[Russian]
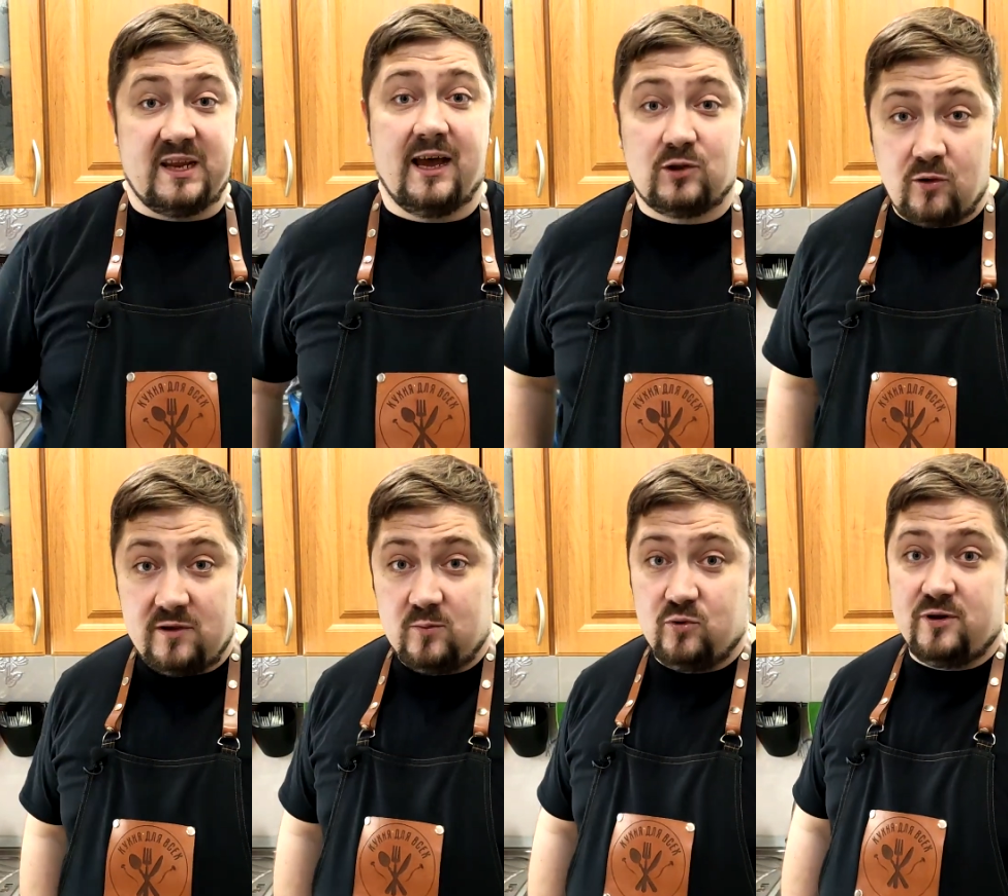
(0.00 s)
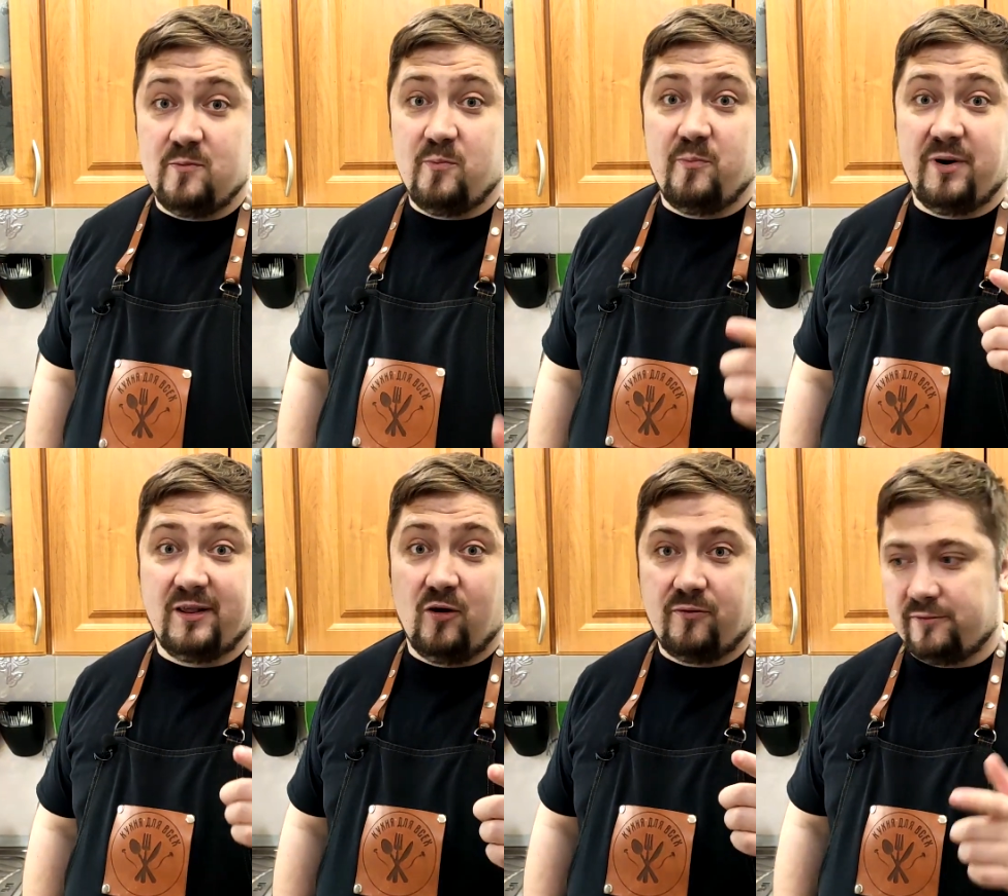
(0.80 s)
Готовить будем
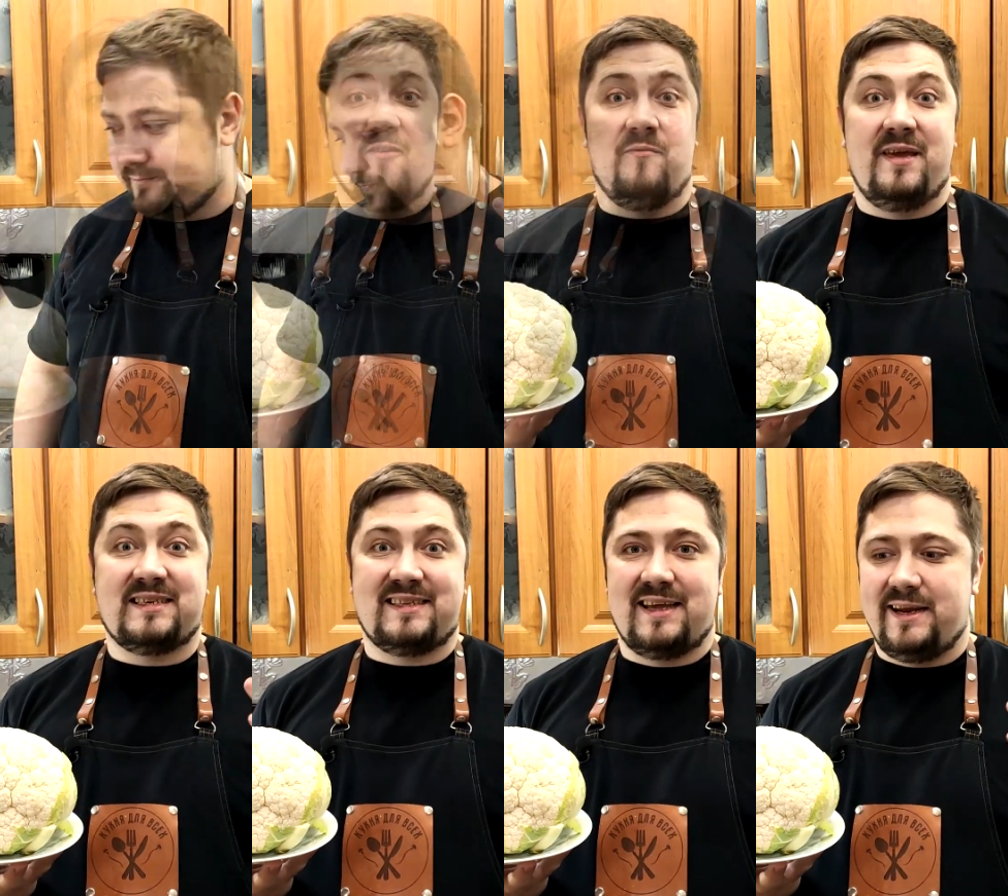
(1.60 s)
плов. Вместо